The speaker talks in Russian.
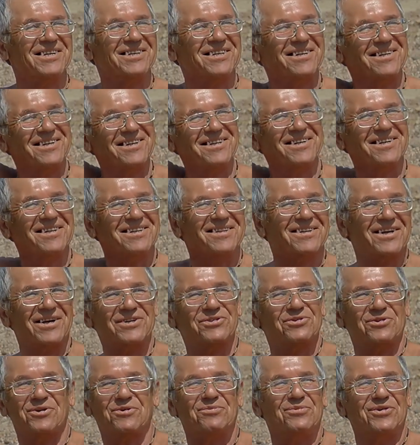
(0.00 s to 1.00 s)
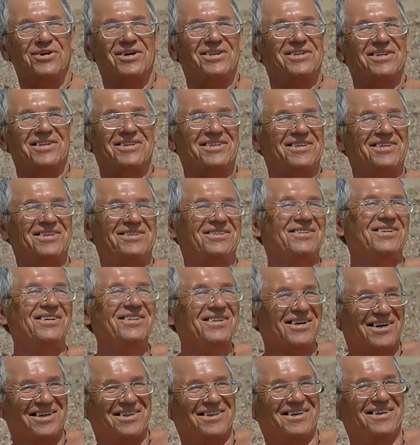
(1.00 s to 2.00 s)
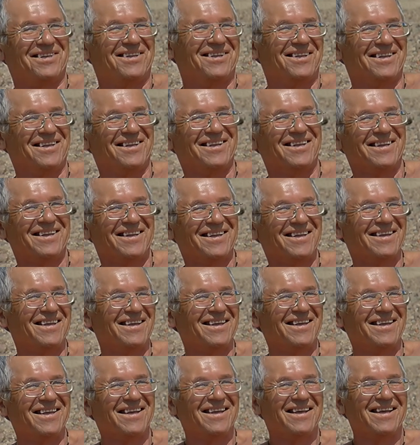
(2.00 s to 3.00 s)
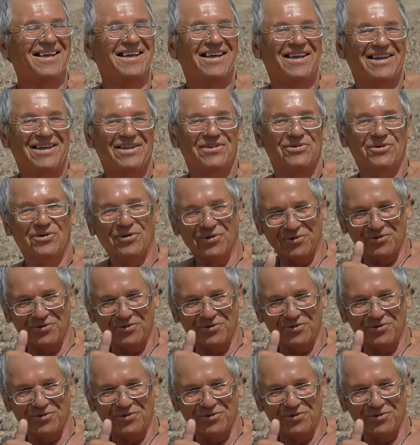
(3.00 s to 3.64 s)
было. Будучи профессиональным гимнастом, Александр Владимирович начал